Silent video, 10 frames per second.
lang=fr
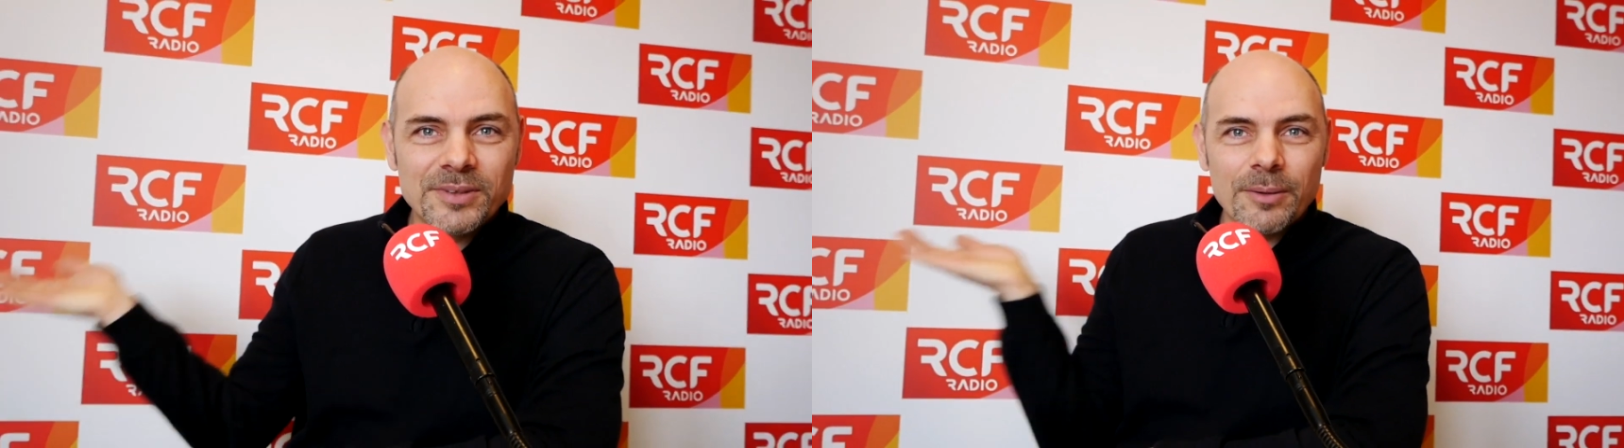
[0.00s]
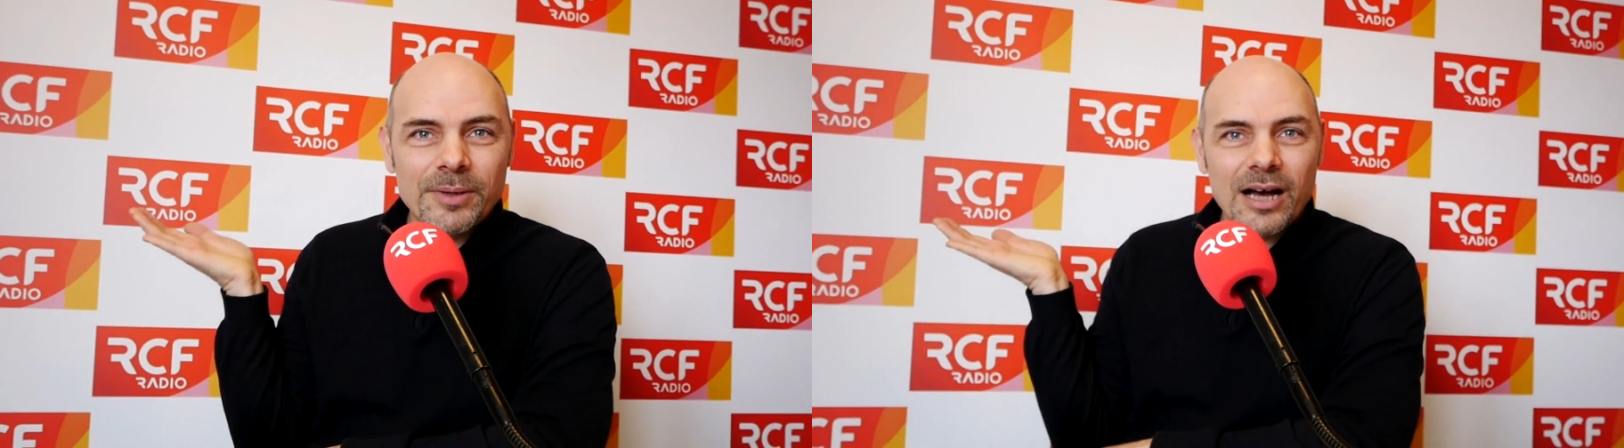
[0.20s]

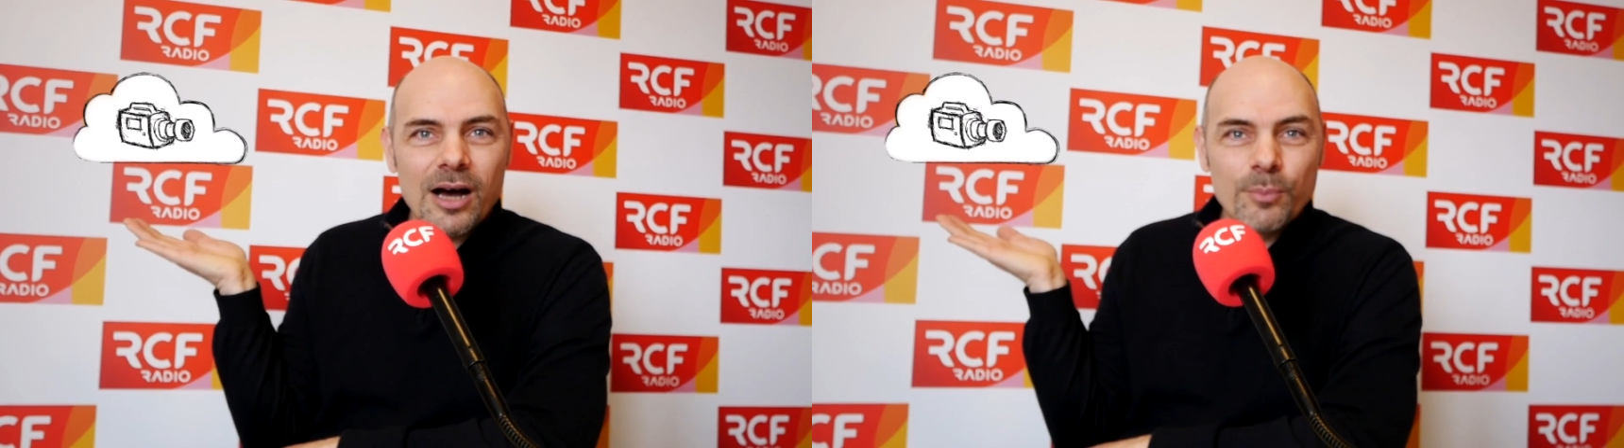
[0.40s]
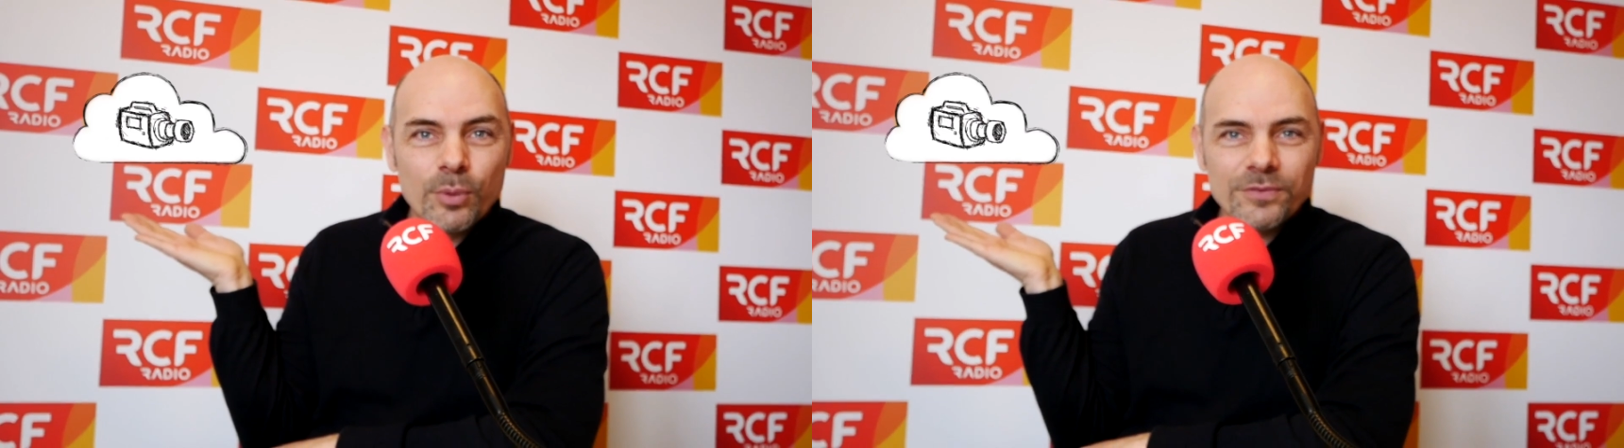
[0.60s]

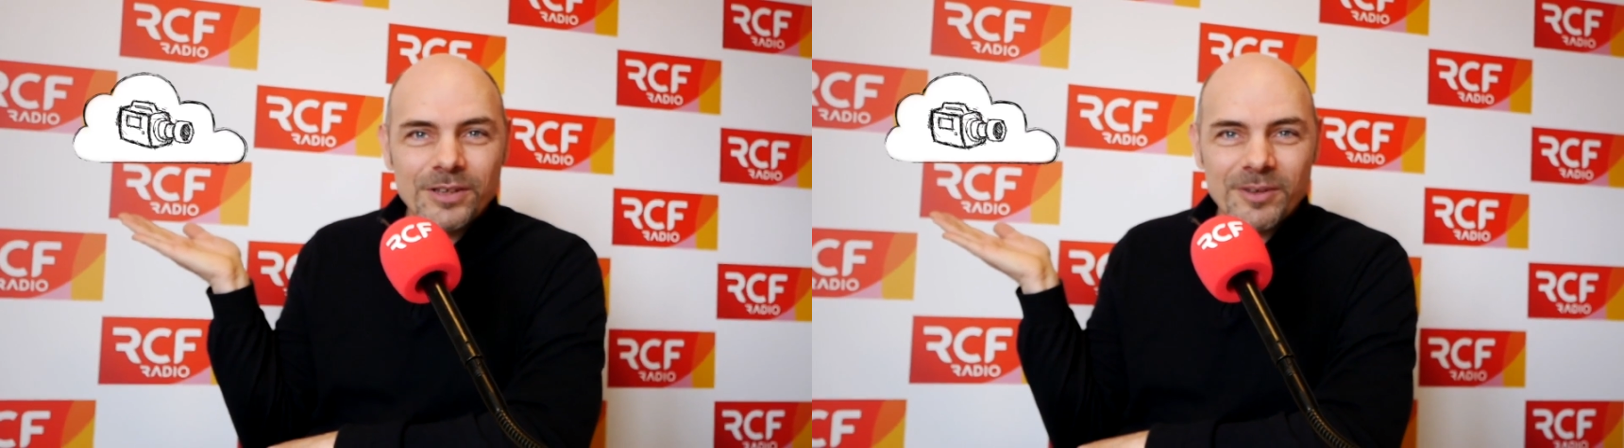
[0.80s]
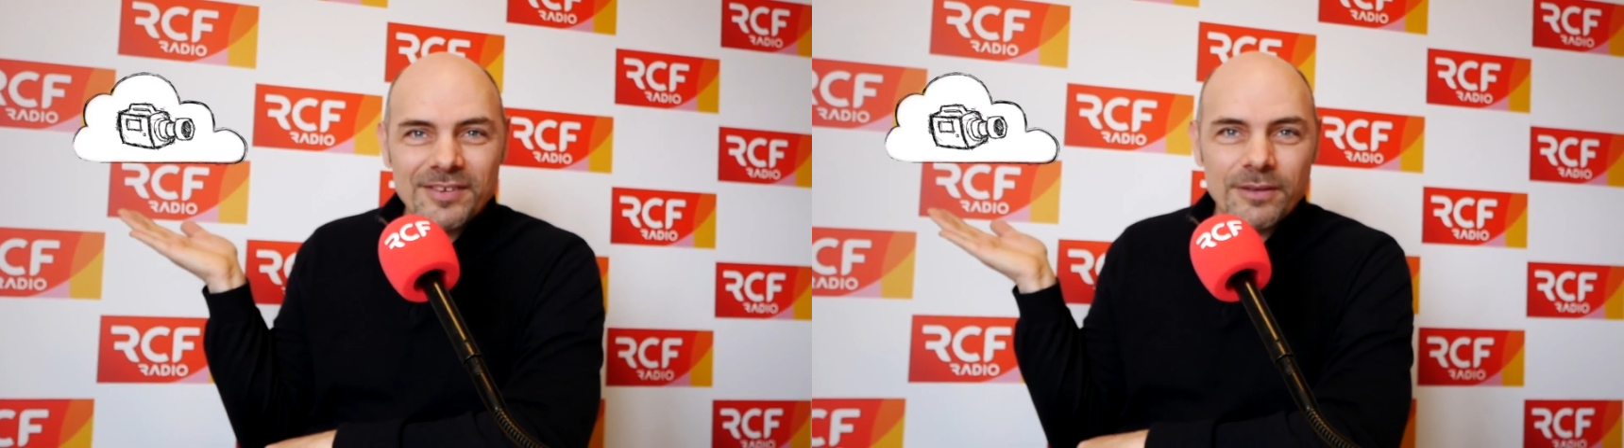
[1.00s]
caméra pour
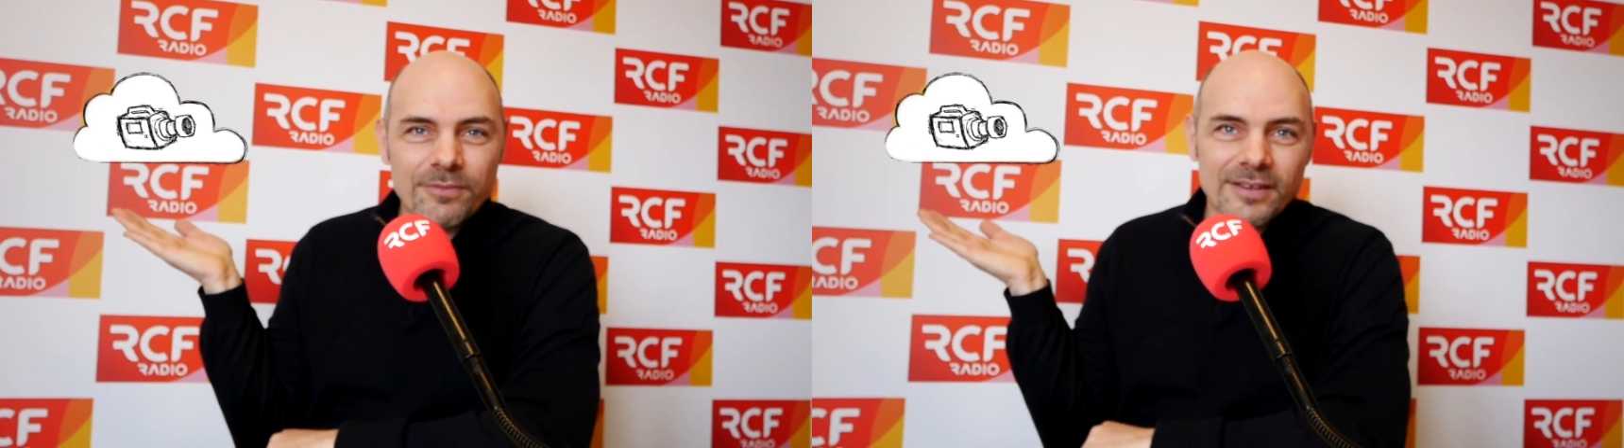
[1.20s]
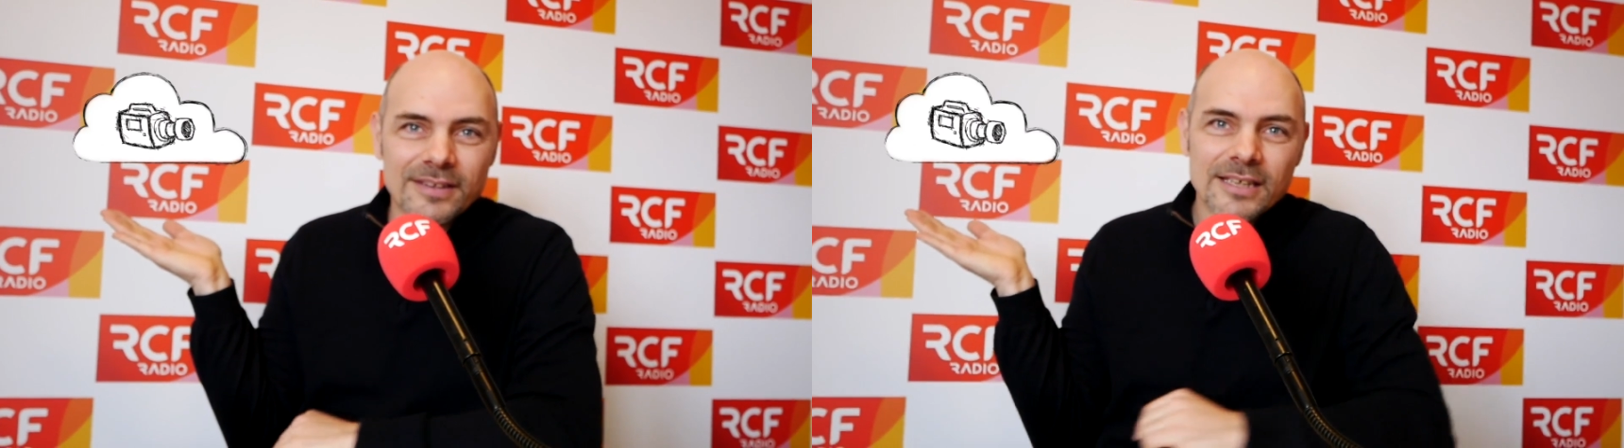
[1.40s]
filmer
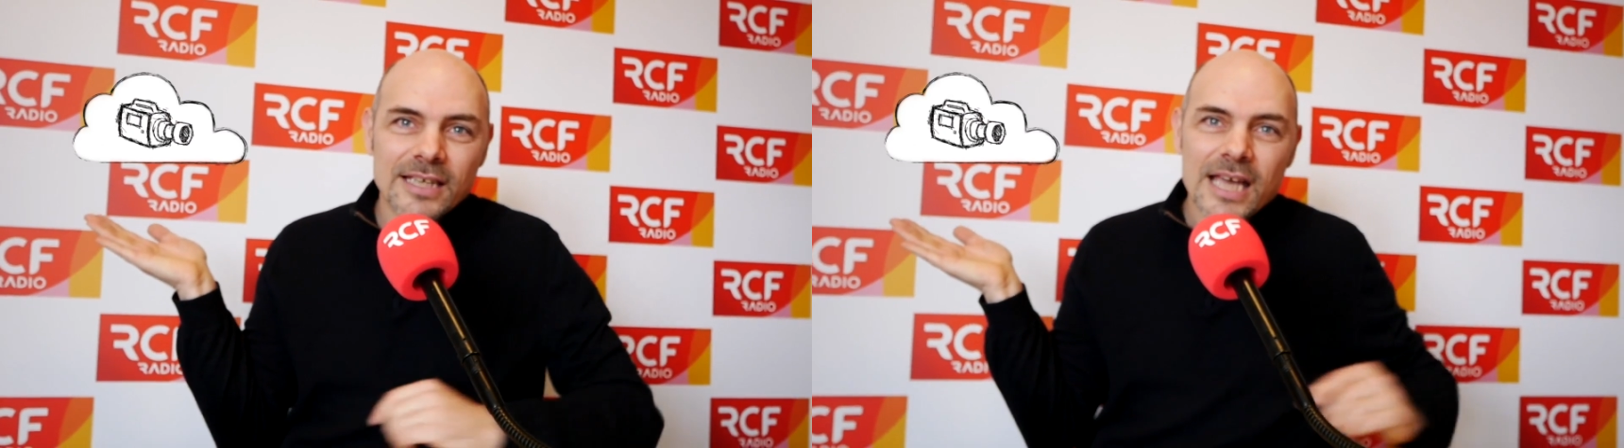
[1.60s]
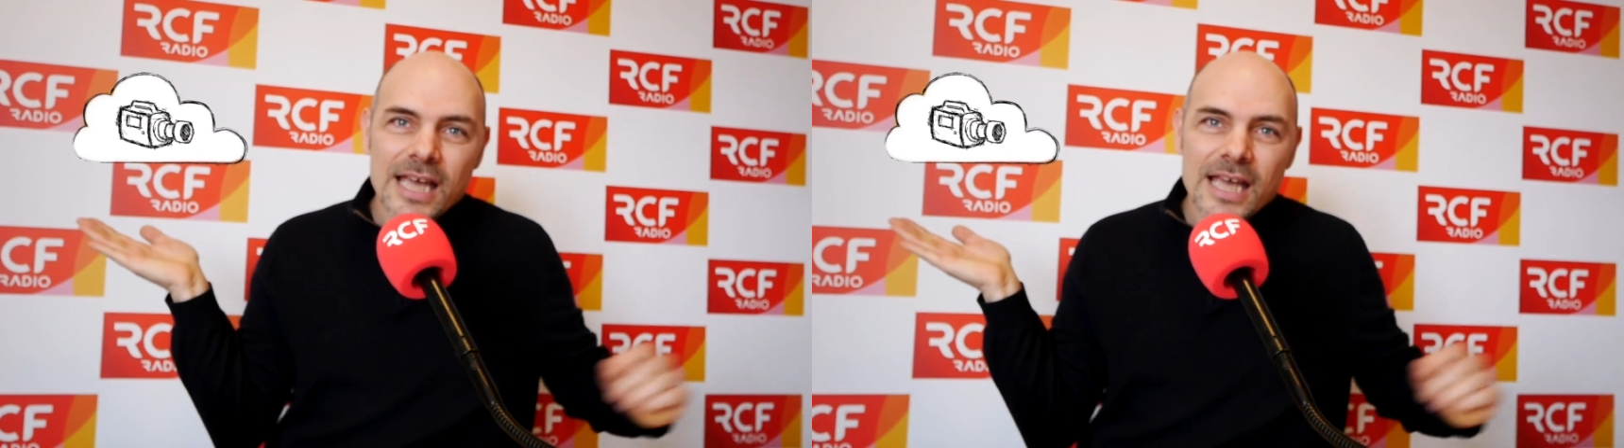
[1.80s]
Stéphanie